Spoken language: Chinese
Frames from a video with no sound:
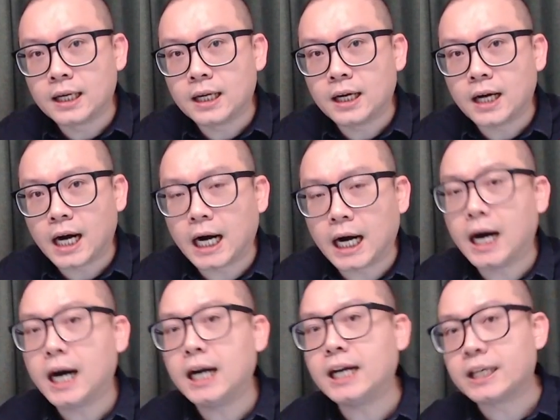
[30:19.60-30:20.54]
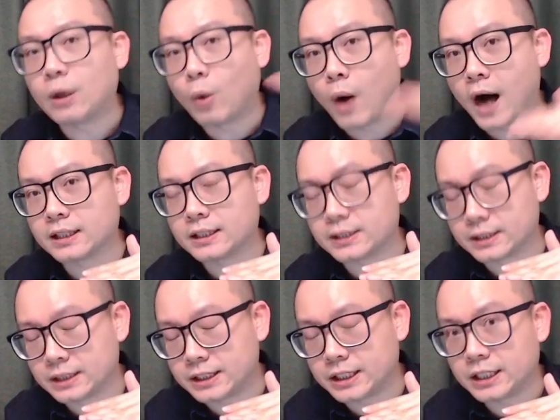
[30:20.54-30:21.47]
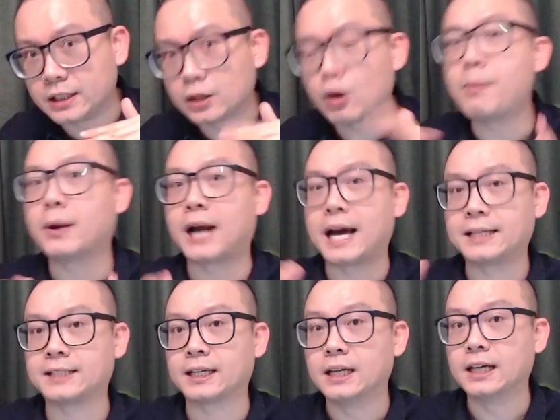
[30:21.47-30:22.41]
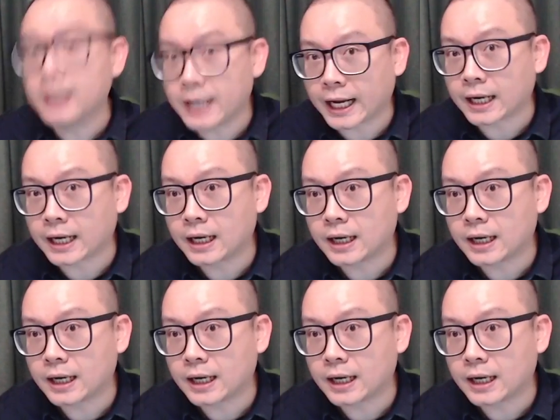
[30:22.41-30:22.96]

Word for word: 合理化的时期 normalizing earning，